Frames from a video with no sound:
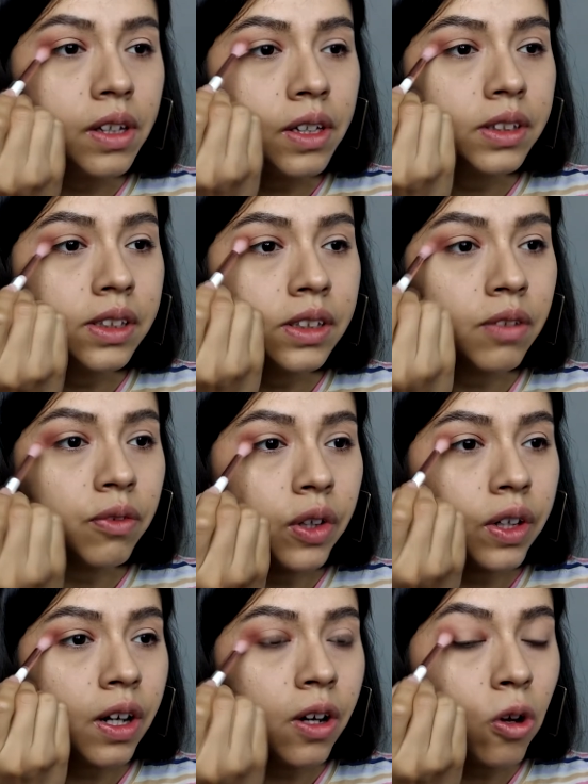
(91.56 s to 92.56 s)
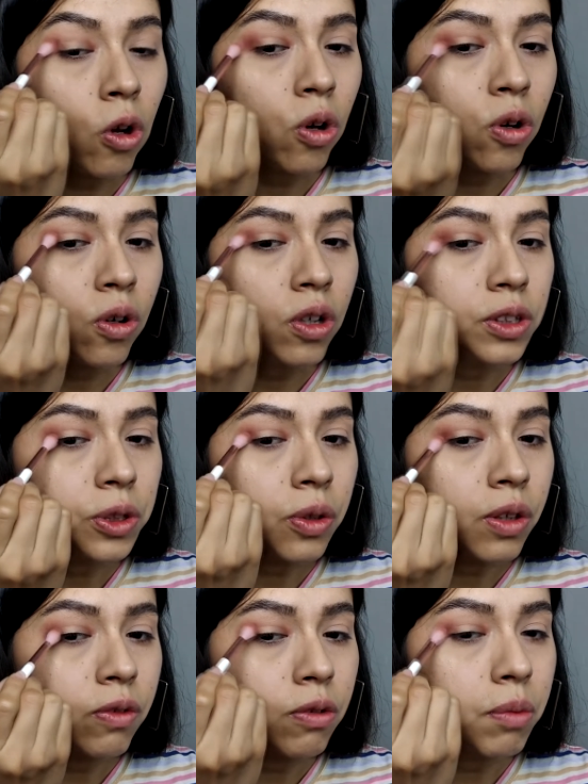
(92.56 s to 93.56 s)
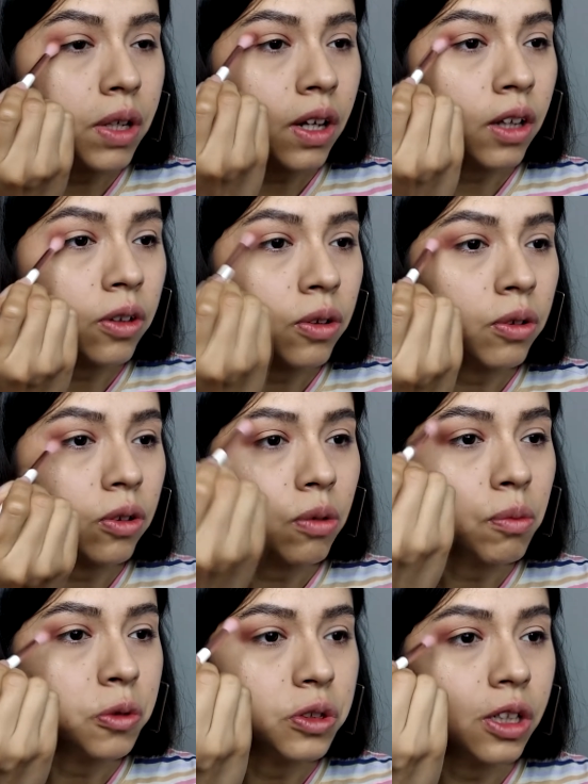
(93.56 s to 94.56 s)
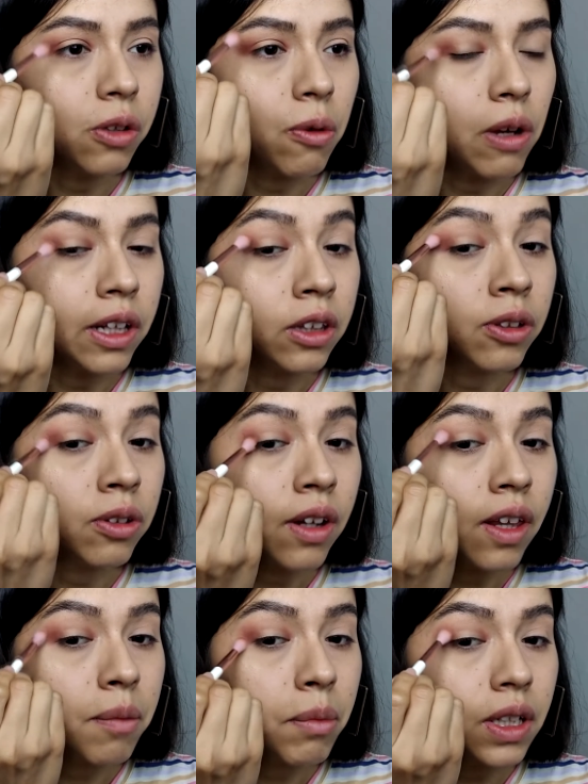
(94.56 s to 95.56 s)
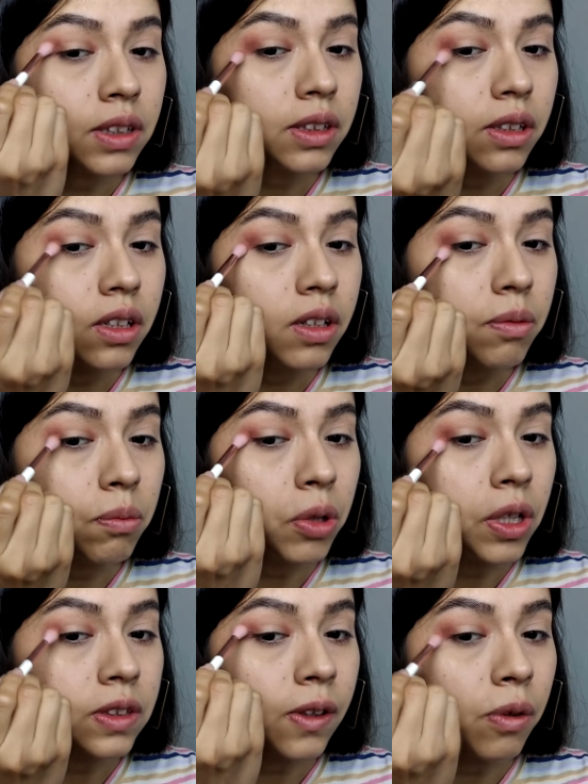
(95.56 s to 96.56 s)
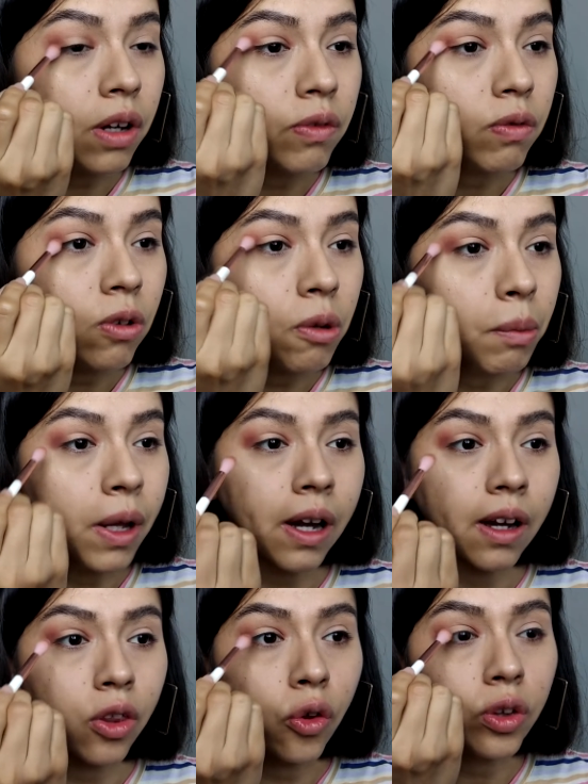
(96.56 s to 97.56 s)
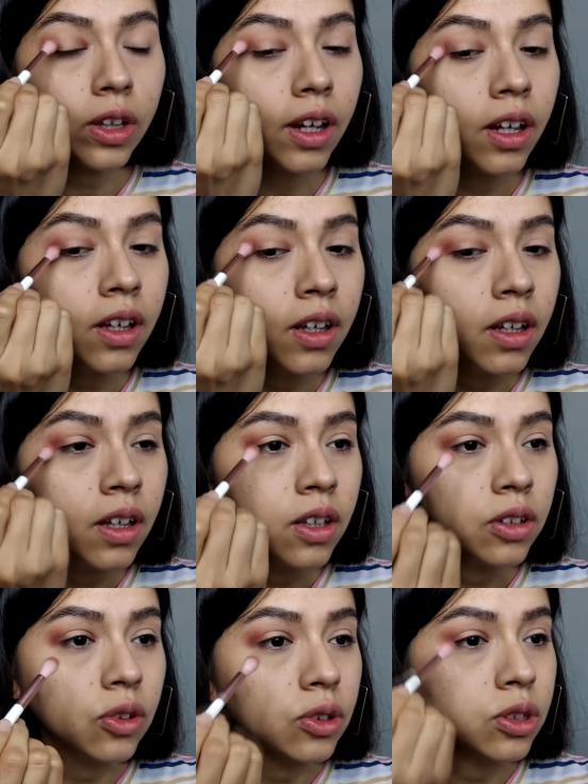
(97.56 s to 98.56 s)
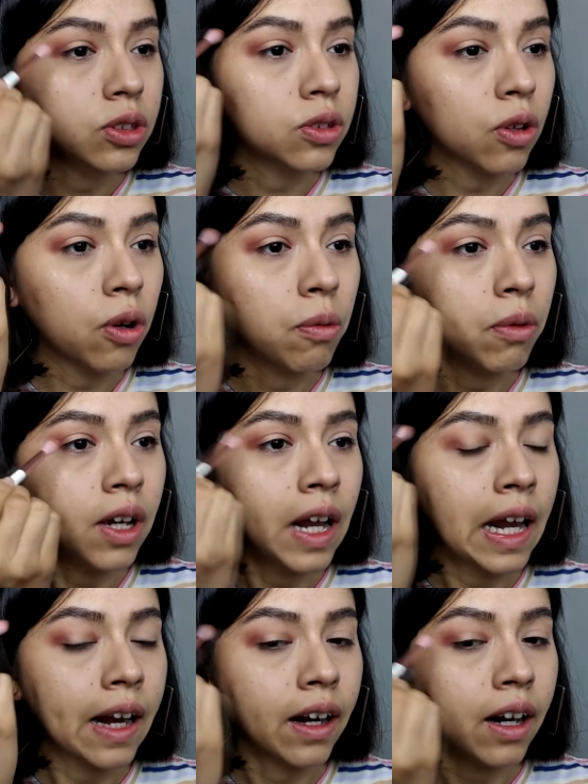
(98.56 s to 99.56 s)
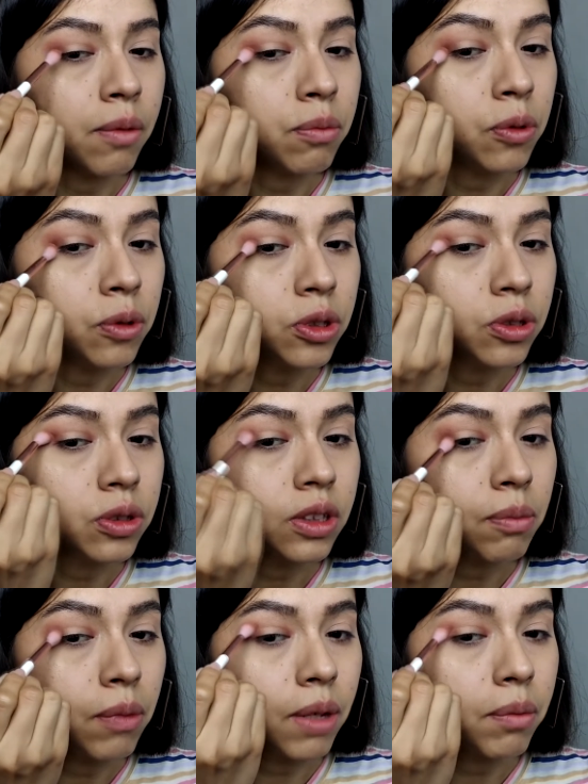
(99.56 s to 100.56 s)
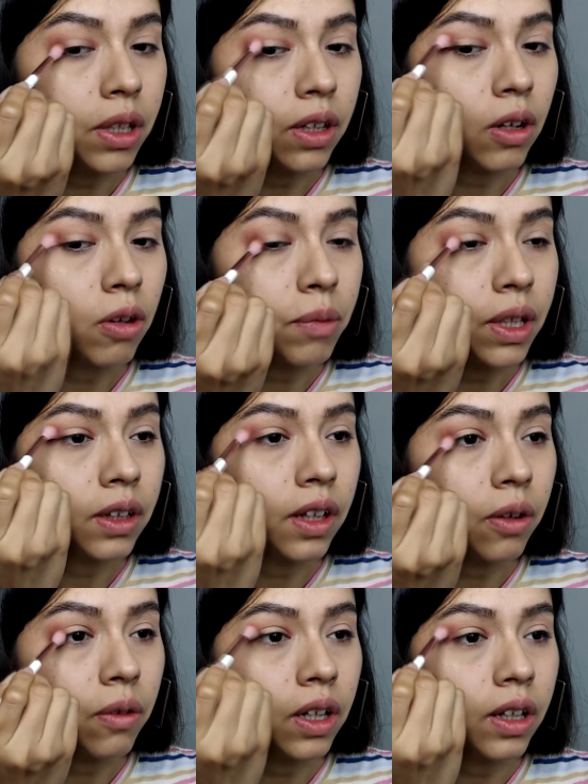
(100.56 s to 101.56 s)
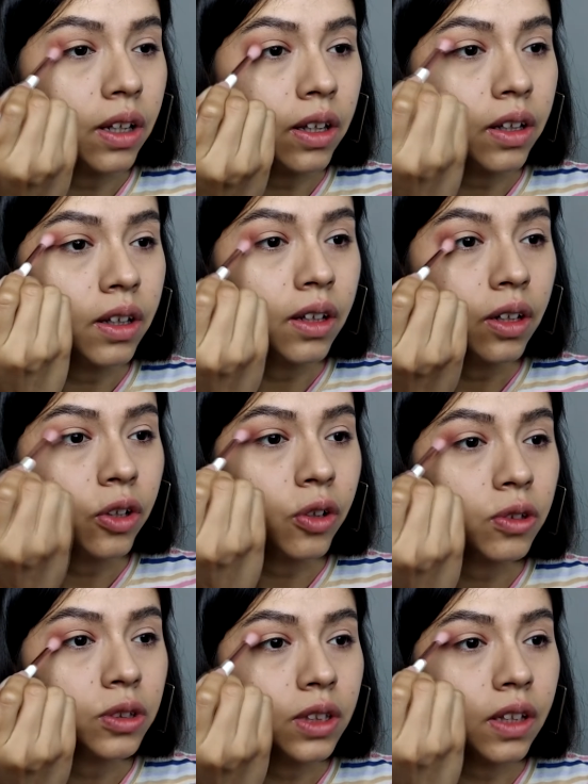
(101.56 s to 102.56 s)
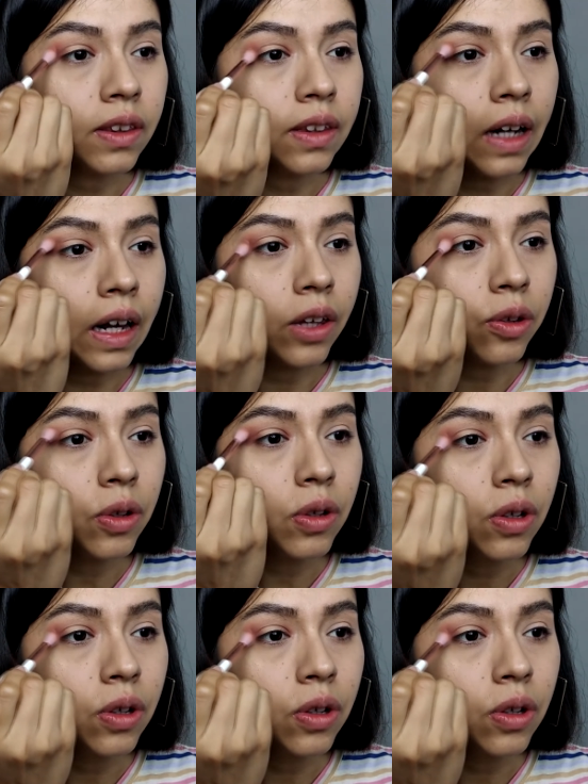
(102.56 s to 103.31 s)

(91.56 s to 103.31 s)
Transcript: y si se fijan lo estoy difuminando como un circulito nada más voy a hacer una forma redonda entonces no lo voy a alargar mucho simplemente lo mantengo aquí concentrado